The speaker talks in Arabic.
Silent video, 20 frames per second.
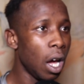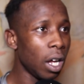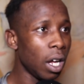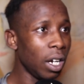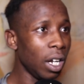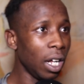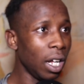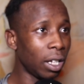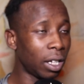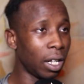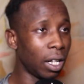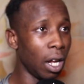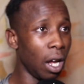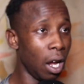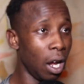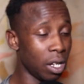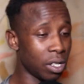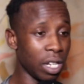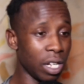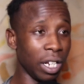انا لحد
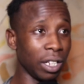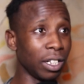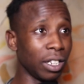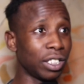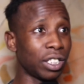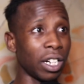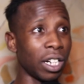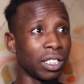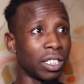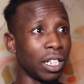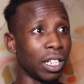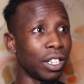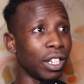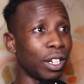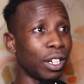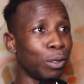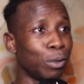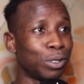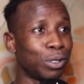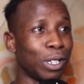الان سعيد نصيري
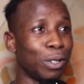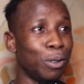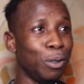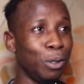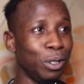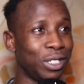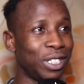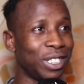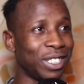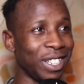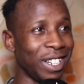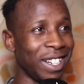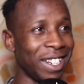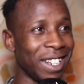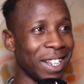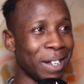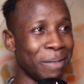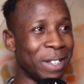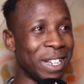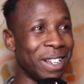صديقي وعزيز
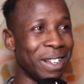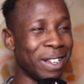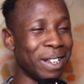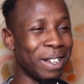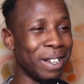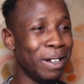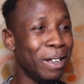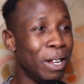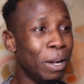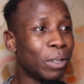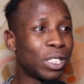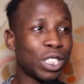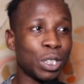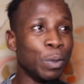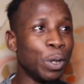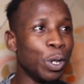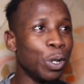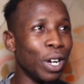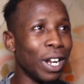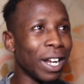عليا ما
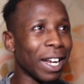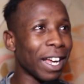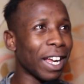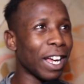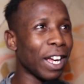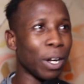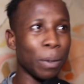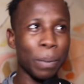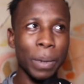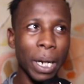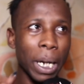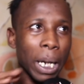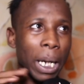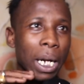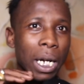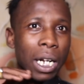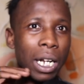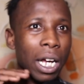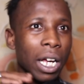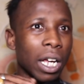منه غير الخير
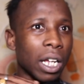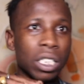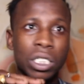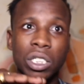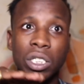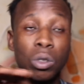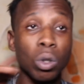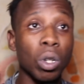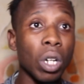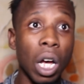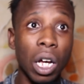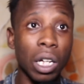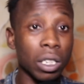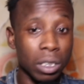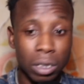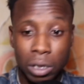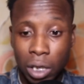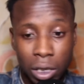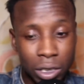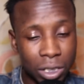بخير على خير الله
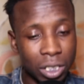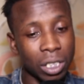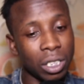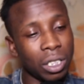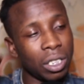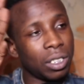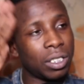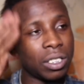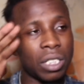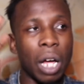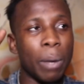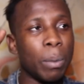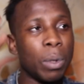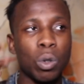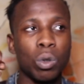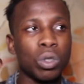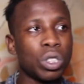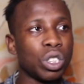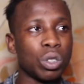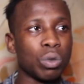داك الشيء ستابل
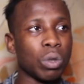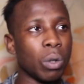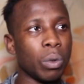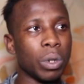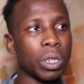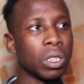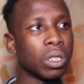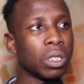كلشي زوين